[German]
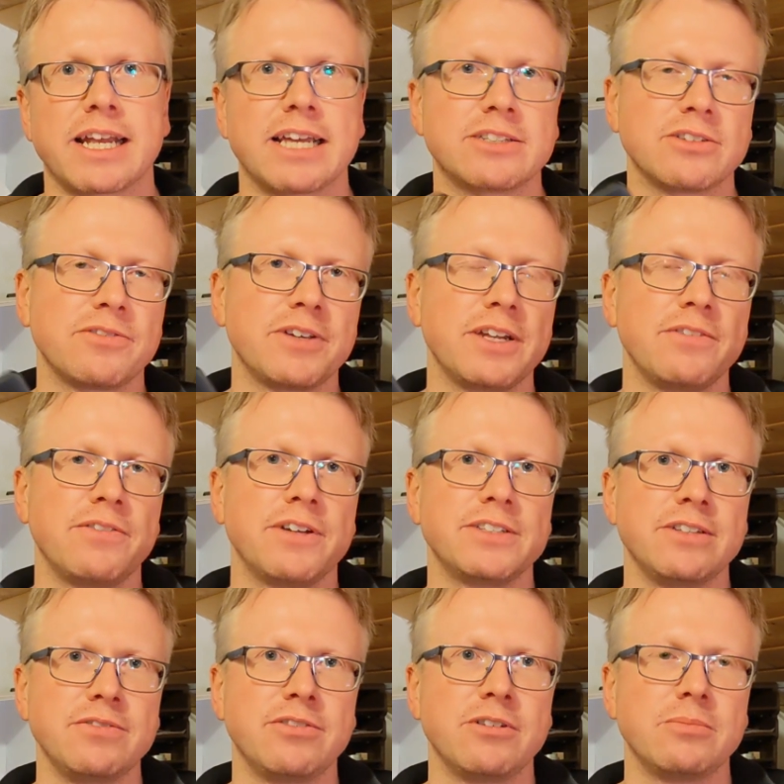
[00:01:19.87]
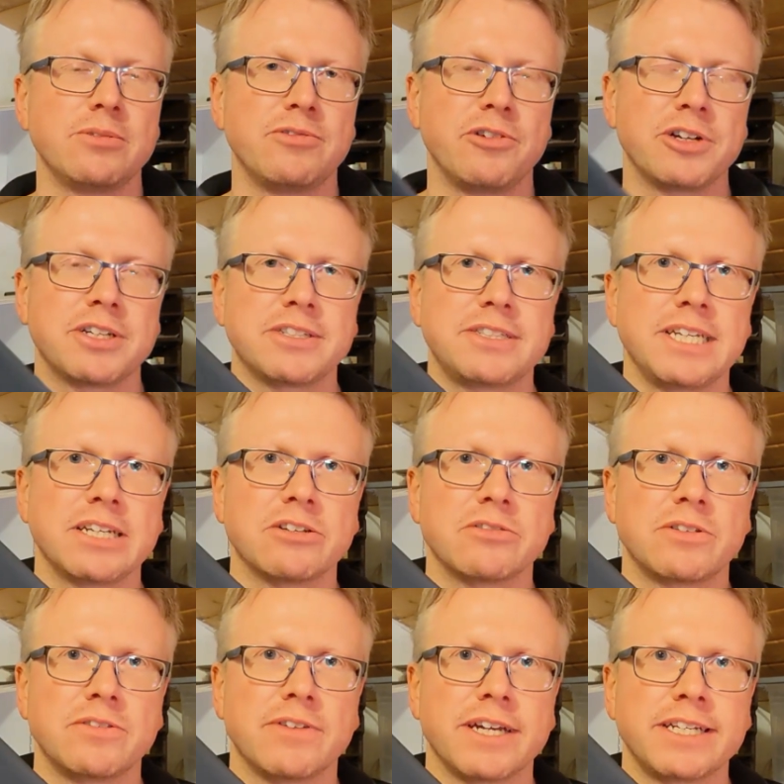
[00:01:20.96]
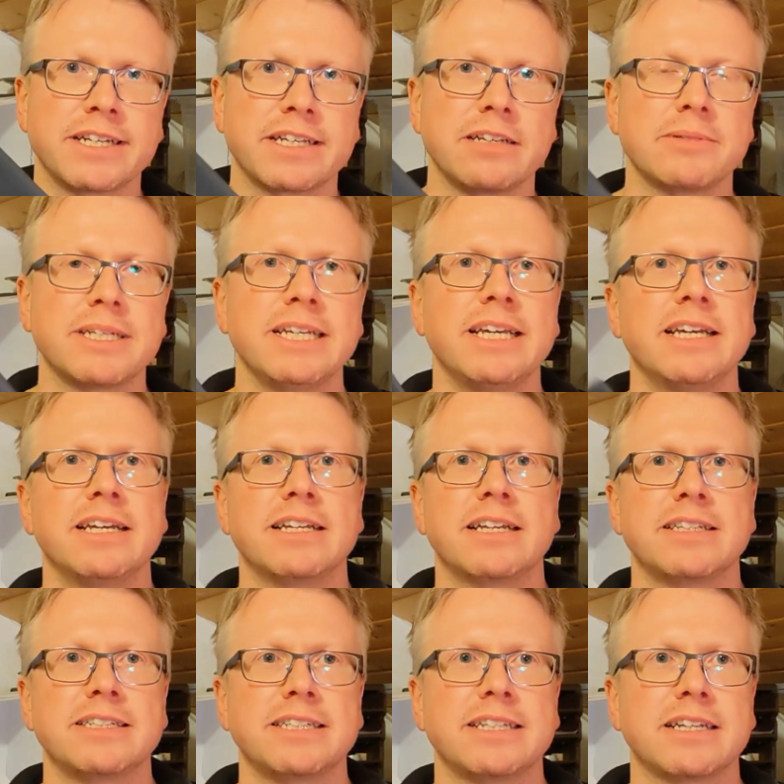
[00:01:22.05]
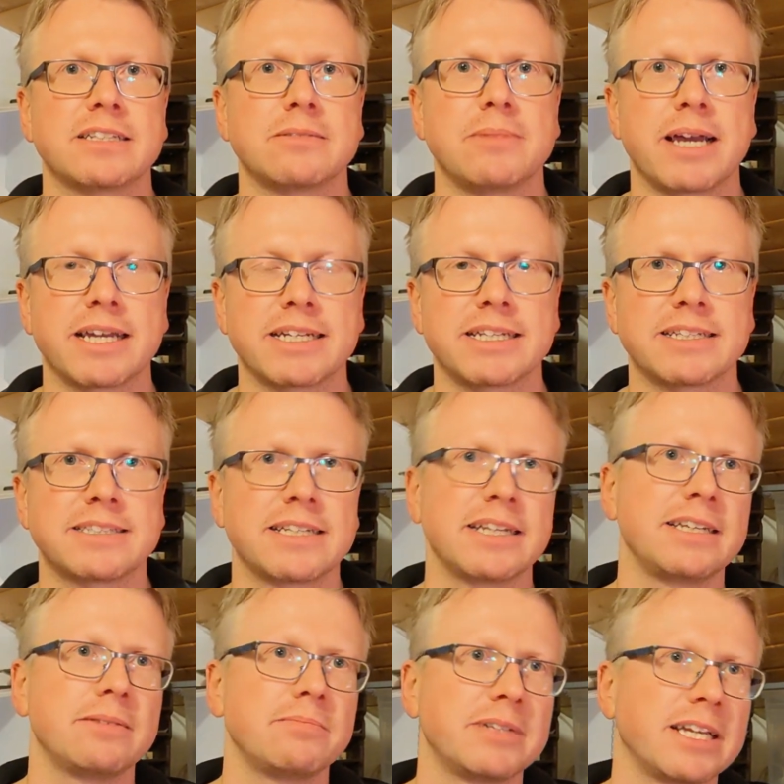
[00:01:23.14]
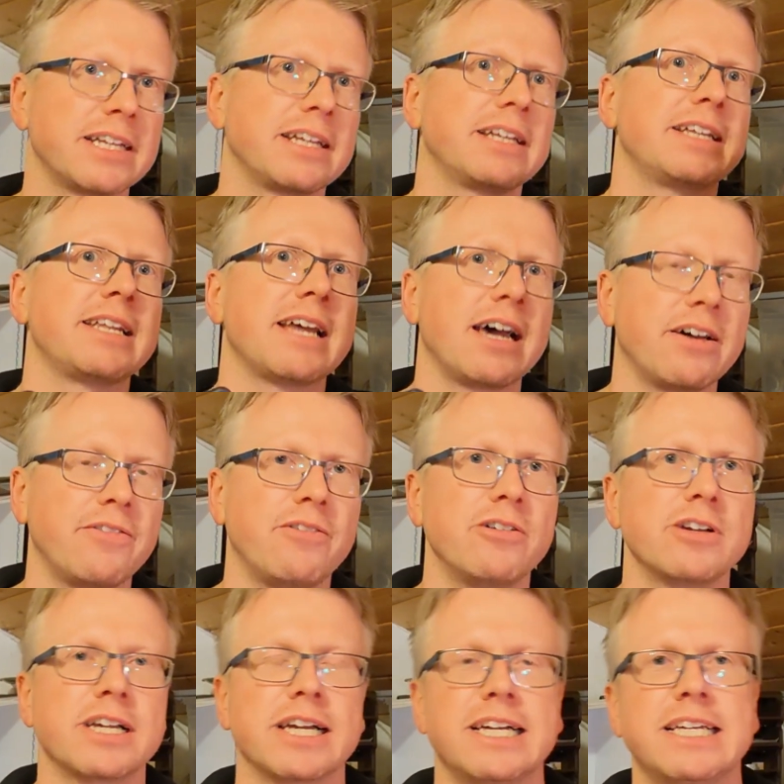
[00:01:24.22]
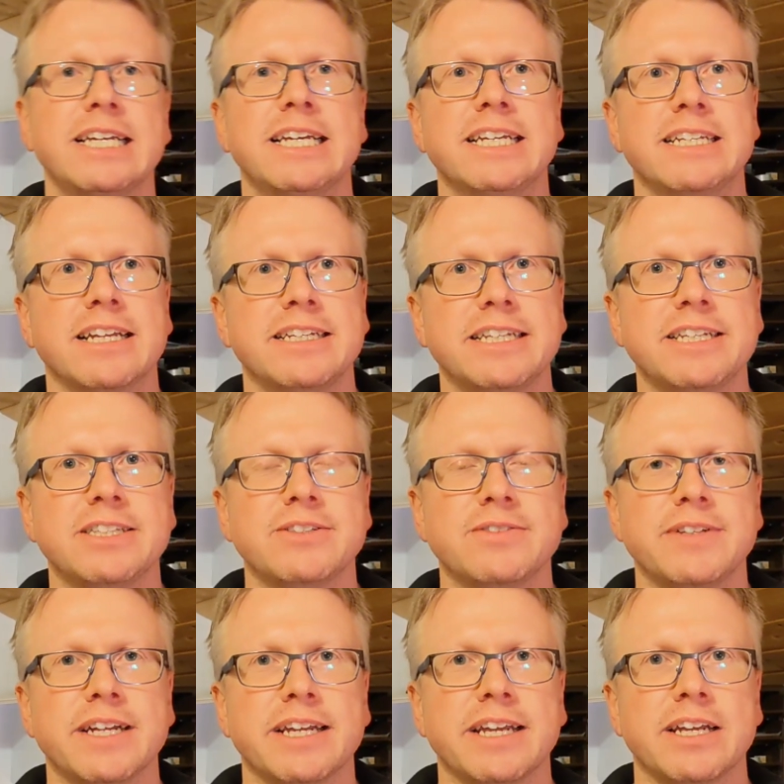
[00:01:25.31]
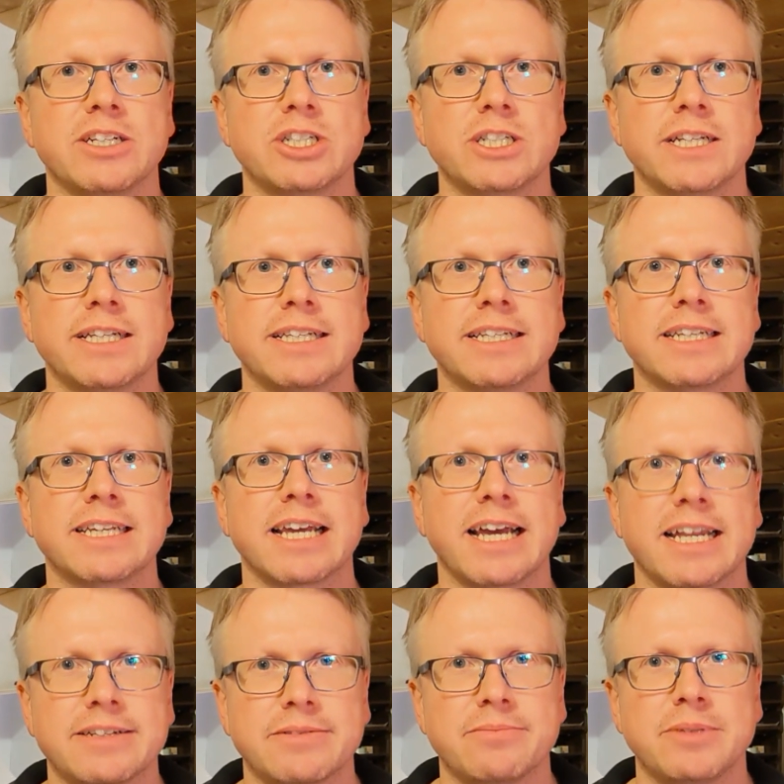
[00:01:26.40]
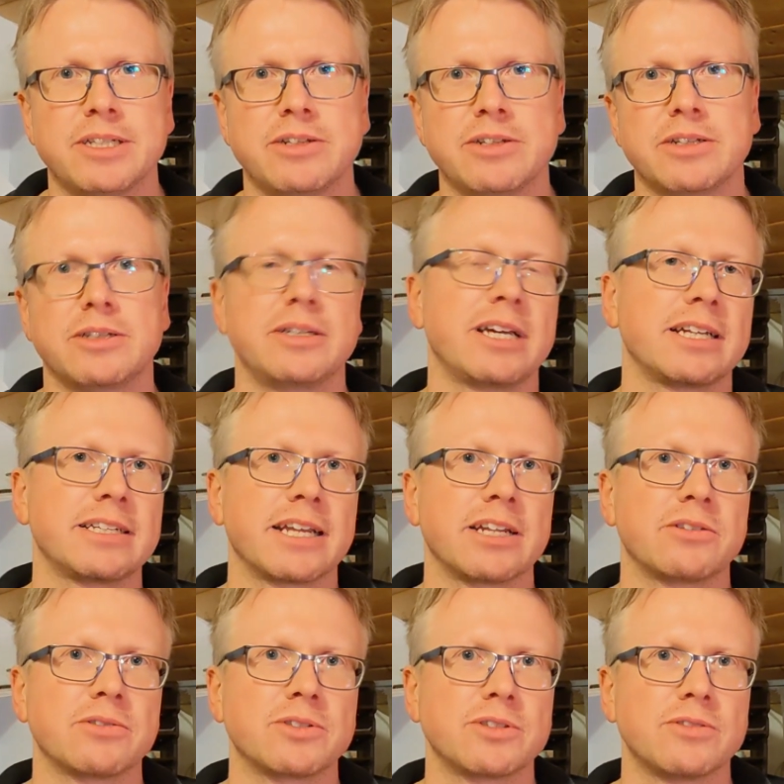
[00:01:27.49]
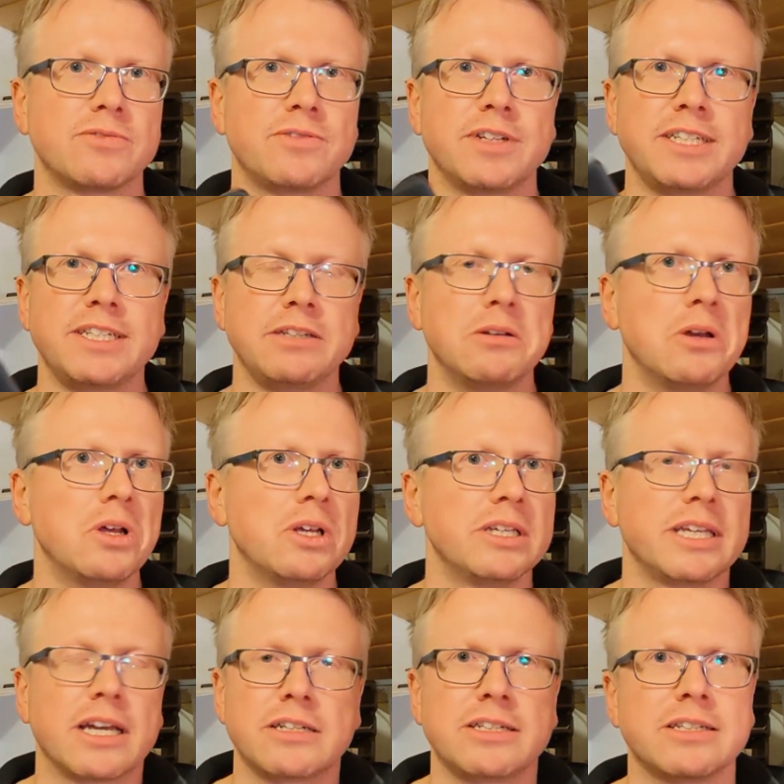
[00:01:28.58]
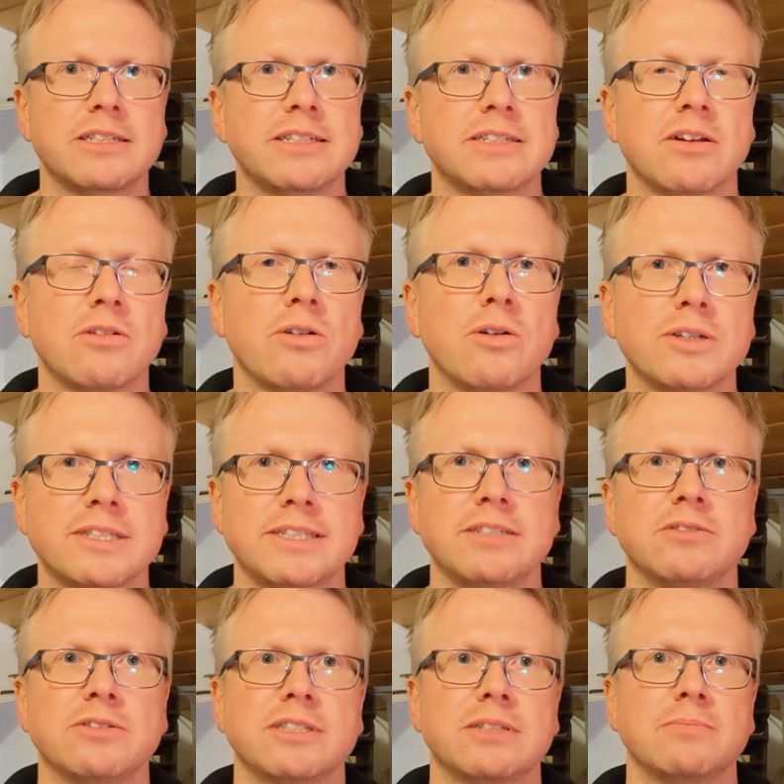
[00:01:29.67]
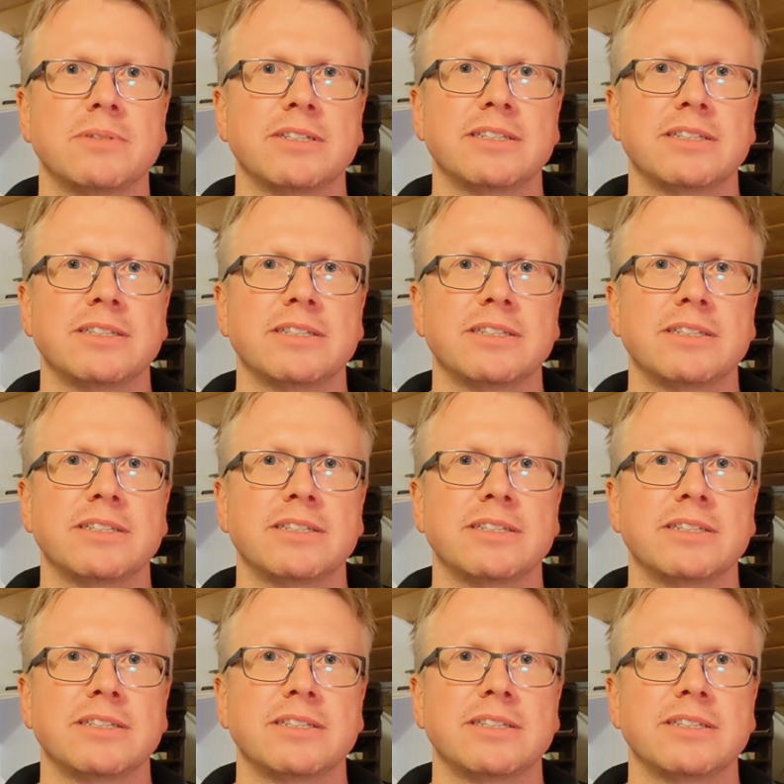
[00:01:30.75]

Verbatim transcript: Also auf jeden Fall sinnvoll, bevor ich das Ding irgendwie weitergebe, dass ich das mache, dass dann eben der Nachfolger dann nichts wiederherstellen kann mit Datenrettungssoftware, die, ja, die, die es auch kostenlos gibt.